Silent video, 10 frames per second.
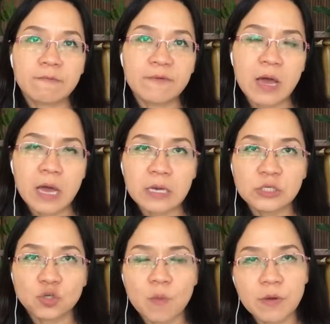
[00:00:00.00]
và cái
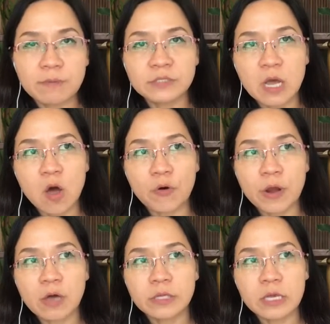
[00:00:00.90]
sổ bảo hiểm xã hội
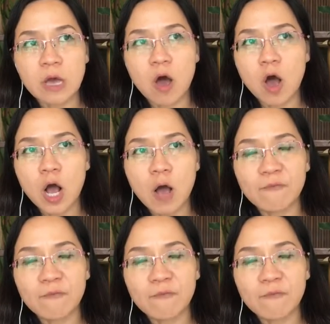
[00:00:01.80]
đó thì họ